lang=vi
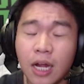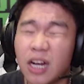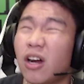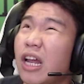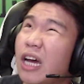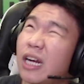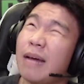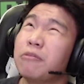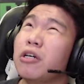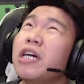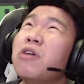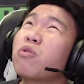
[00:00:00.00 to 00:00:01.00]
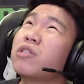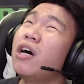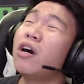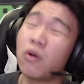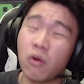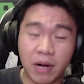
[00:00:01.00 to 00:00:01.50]
gọi là làm cho cái ruột
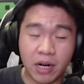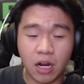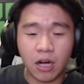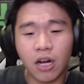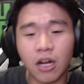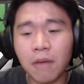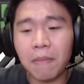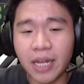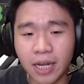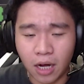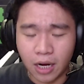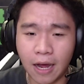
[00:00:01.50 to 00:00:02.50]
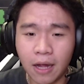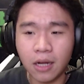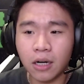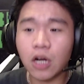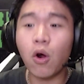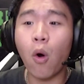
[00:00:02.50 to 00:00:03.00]
thừa của mình nó nó nó bị gọi là
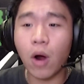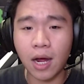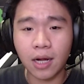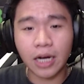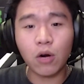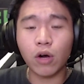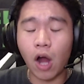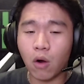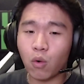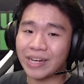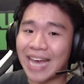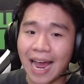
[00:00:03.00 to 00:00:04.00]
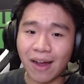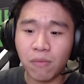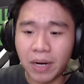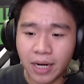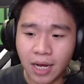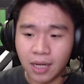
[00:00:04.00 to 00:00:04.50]
cái ruột á, cái ruột non ruột già của
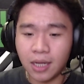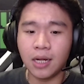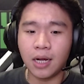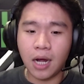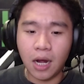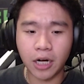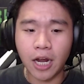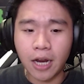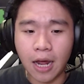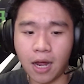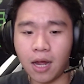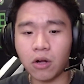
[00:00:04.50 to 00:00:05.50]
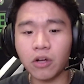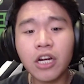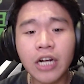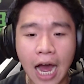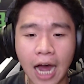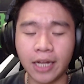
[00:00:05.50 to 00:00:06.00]
mình á đó, đó thì à, có vấn
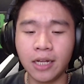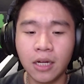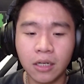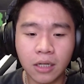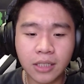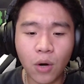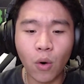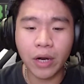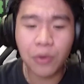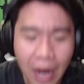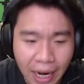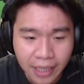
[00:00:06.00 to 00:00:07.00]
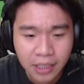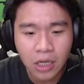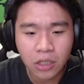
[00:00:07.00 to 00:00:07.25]
đề, nó sẽ hủy hoại.